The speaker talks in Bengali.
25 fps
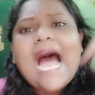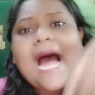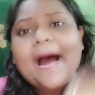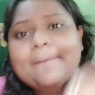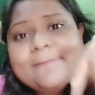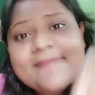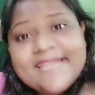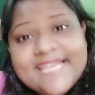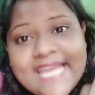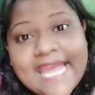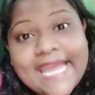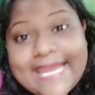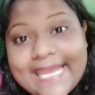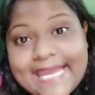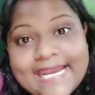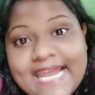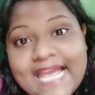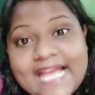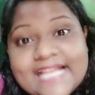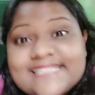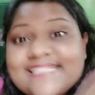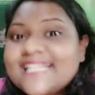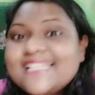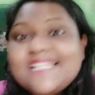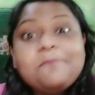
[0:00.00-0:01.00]
আমি এখানে
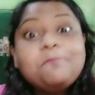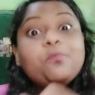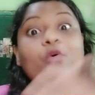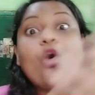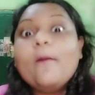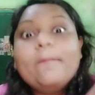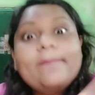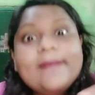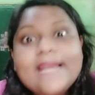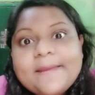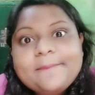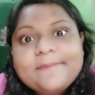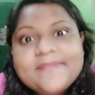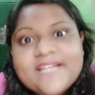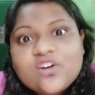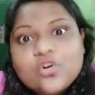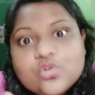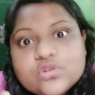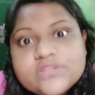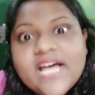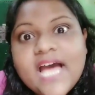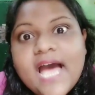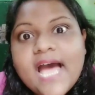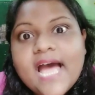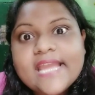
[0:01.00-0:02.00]
আছি তো প্রবলেমটা
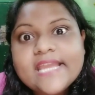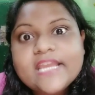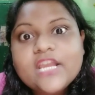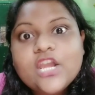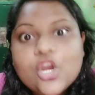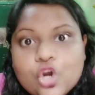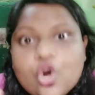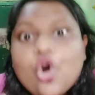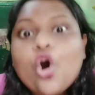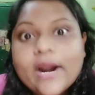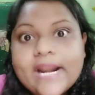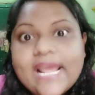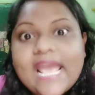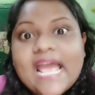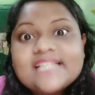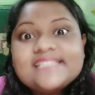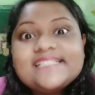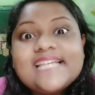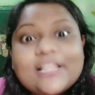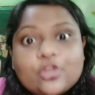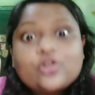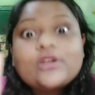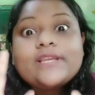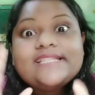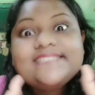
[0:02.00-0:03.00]
কোথায় ঘরে আছি
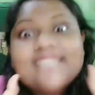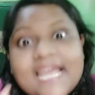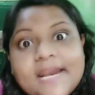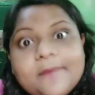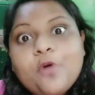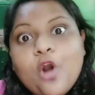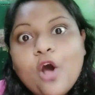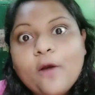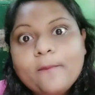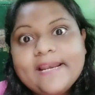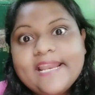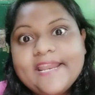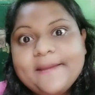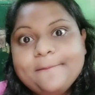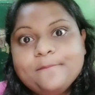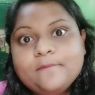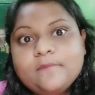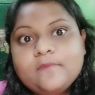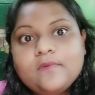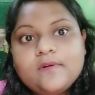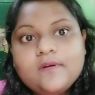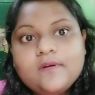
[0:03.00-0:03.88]
এত কিসের প্রবলেম